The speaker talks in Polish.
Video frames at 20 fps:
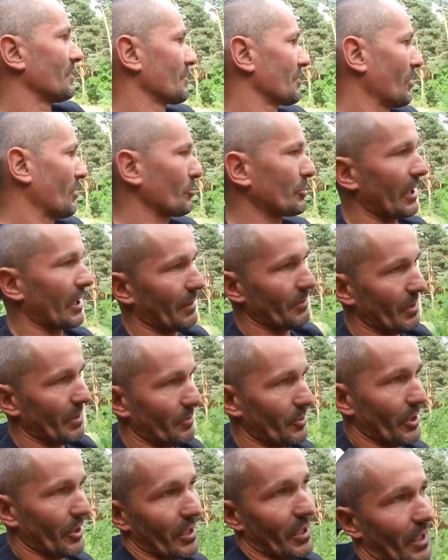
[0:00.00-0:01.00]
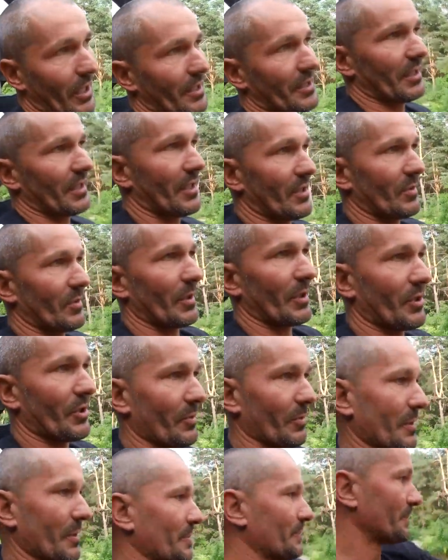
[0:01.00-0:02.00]
czy uda nam się przejechać, zaraz
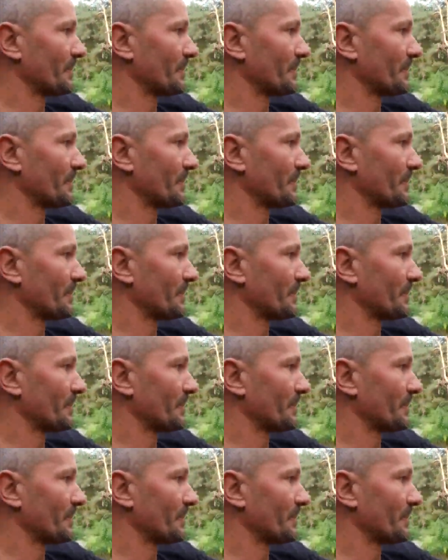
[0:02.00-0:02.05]
zobaczymy.